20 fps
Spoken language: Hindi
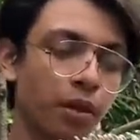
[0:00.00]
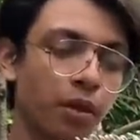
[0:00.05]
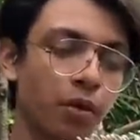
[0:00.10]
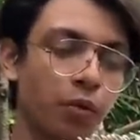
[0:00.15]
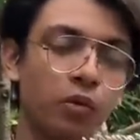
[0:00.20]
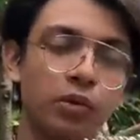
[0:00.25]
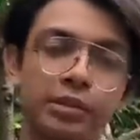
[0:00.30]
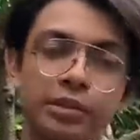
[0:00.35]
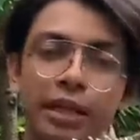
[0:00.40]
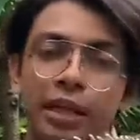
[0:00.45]

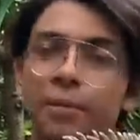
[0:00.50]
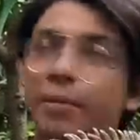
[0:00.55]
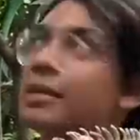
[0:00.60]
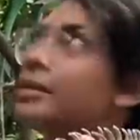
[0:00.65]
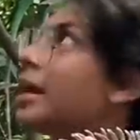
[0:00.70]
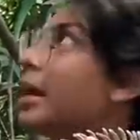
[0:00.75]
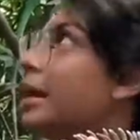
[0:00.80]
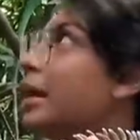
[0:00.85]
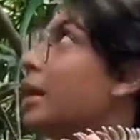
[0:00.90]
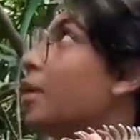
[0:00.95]
उनसे मैं
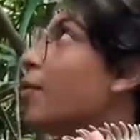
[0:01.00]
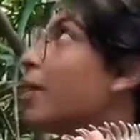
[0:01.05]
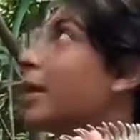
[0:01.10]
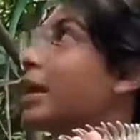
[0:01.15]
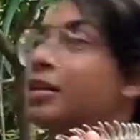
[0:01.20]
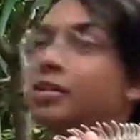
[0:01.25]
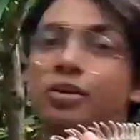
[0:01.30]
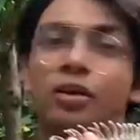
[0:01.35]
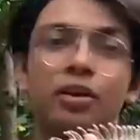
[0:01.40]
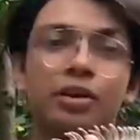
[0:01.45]
सारे
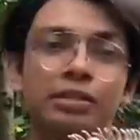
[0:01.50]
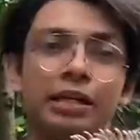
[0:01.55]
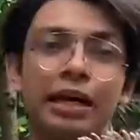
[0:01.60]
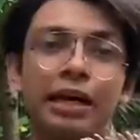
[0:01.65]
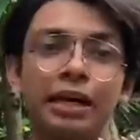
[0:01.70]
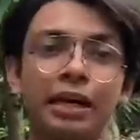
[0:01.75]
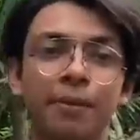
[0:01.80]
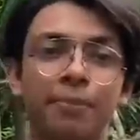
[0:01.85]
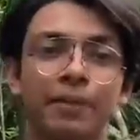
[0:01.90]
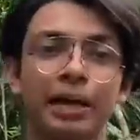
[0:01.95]
इगुआनास और
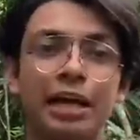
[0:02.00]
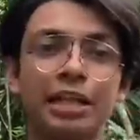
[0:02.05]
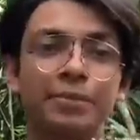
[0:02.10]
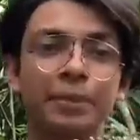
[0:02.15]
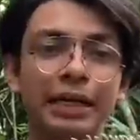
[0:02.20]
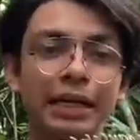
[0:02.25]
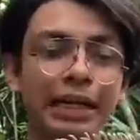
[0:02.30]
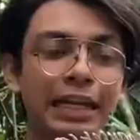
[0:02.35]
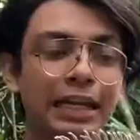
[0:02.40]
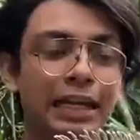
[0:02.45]
सारे रेप्टाइल्स
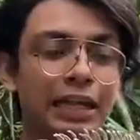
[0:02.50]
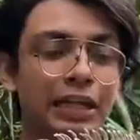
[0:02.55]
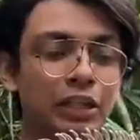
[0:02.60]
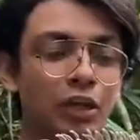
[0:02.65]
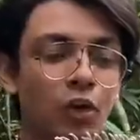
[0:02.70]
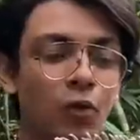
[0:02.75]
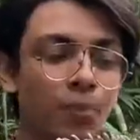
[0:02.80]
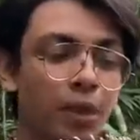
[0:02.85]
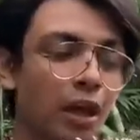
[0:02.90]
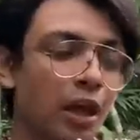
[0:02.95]
में डील करता
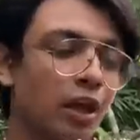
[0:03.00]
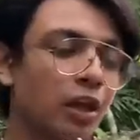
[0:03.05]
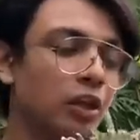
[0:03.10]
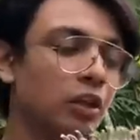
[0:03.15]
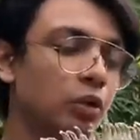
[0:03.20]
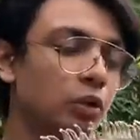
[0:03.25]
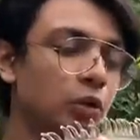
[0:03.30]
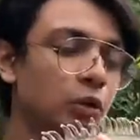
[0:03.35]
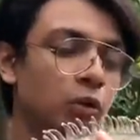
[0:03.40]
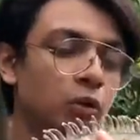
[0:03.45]
हूँ
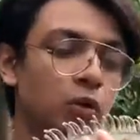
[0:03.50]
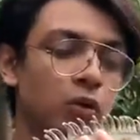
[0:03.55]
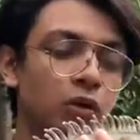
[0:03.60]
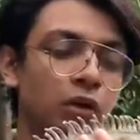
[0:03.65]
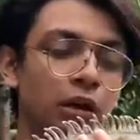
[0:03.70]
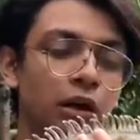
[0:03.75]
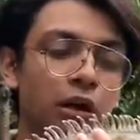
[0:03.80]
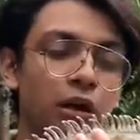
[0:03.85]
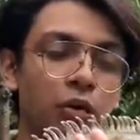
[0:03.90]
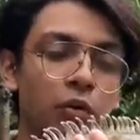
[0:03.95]
तो
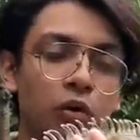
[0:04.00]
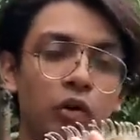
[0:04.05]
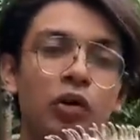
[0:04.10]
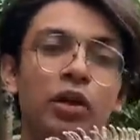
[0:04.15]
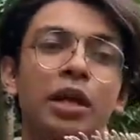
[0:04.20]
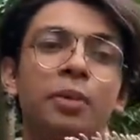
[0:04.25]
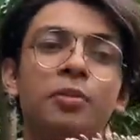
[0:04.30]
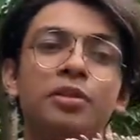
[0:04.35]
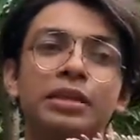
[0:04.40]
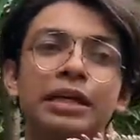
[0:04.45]

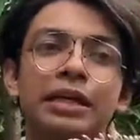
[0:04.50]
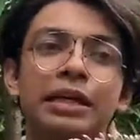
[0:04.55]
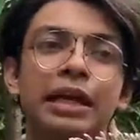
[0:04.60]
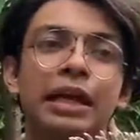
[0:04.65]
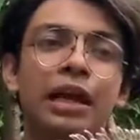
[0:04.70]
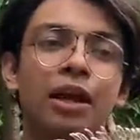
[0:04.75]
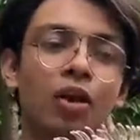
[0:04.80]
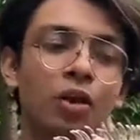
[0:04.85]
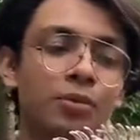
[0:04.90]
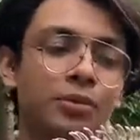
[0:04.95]
उन्होंने मुझे ये
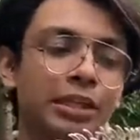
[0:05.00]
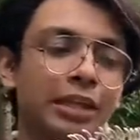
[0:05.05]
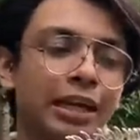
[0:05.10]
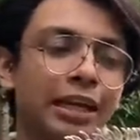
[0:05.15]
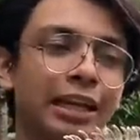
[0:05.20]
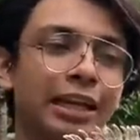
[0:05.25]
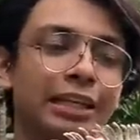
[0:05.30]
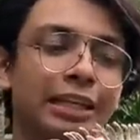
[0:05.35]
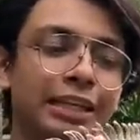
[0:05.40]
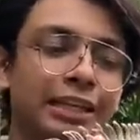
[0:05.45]
अडोप्शन के
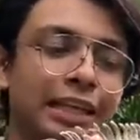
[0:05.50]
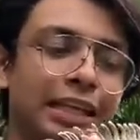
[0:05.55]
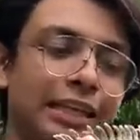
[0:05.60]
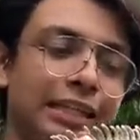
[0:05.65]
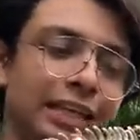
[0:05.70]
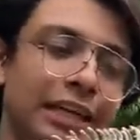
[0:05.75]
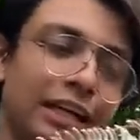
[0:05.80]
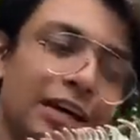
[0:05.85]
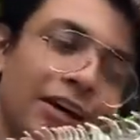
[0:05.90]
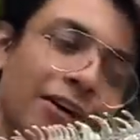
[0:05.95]
लिए दे दिया
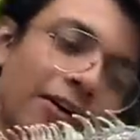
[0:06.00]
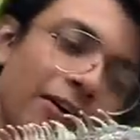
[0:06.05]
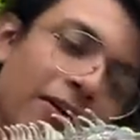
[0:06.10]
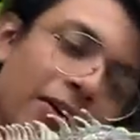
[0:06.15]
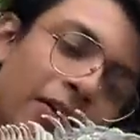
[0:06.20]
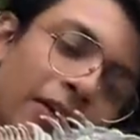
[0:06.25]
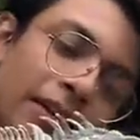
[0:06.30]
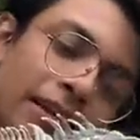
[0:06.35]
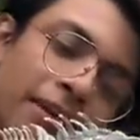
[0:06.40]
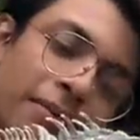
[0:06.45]
था
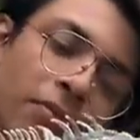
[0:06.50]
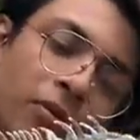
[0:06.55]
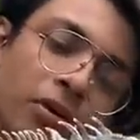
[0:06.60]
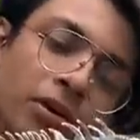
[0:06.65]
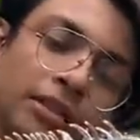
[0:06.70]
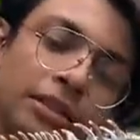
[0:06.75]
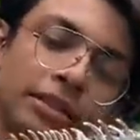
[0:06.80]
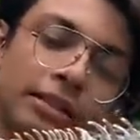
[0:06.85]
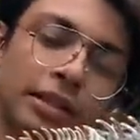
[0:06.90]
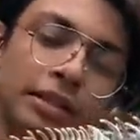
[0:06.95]
और ये
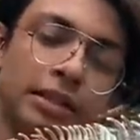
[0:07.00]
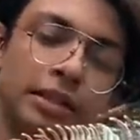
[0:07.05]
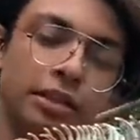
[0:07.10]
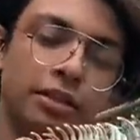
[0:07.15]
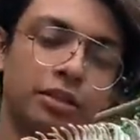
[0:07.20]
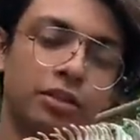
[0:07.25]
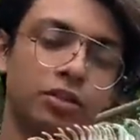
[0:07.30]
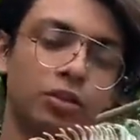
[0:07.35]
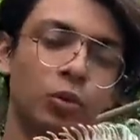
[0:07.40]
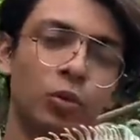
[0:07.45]
बहुत ही ज़्यादा
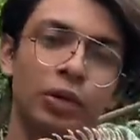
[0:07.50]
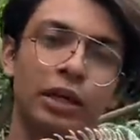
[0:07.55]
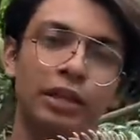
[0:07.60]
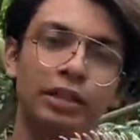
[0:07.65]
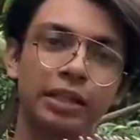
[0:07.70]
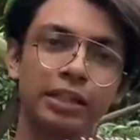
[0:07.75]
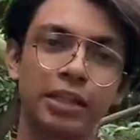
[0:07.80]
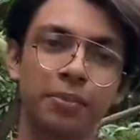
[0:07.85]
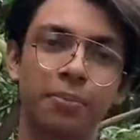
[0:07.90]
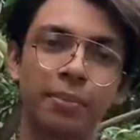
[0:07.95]
छोटा
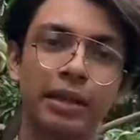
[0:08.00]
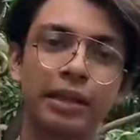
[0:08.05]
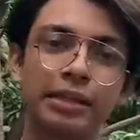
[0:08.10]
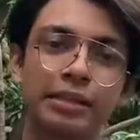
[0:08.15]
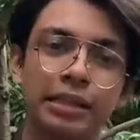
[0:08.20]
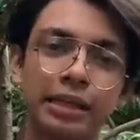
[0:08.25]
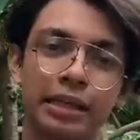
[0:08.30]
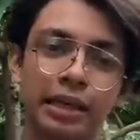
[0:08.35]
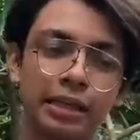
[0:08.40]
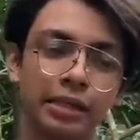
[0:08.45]
था जब मैंने
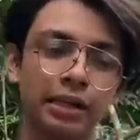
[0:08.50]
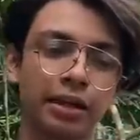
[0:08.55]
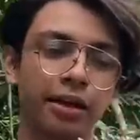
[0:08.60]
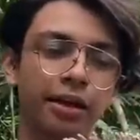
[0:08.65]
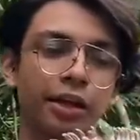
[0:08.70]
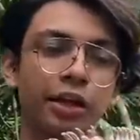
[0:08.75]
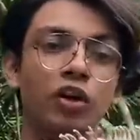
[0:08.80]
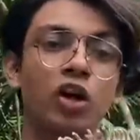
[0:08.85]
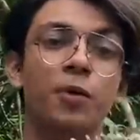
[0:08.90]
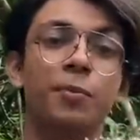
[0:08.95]
इसे लिया था
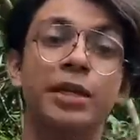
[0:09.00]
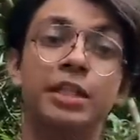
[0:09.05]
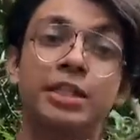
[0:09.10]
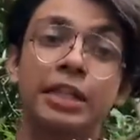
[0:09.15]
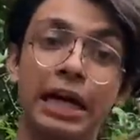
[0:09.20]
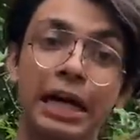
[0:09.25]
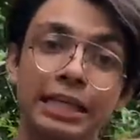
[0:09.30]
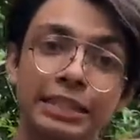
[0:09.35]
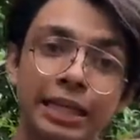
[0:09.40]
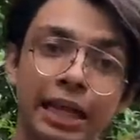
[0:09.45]
रियो अभी
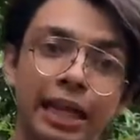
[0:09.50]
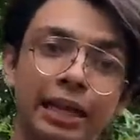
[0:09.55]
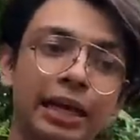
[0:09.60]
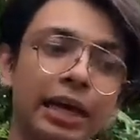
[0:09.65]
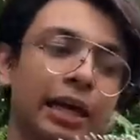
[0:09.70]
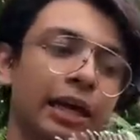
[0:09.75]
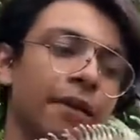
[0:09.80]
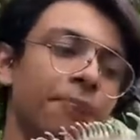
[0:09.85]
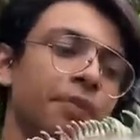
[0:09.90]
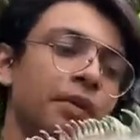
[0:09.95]
चार साल का
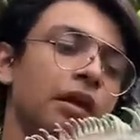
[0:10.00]
है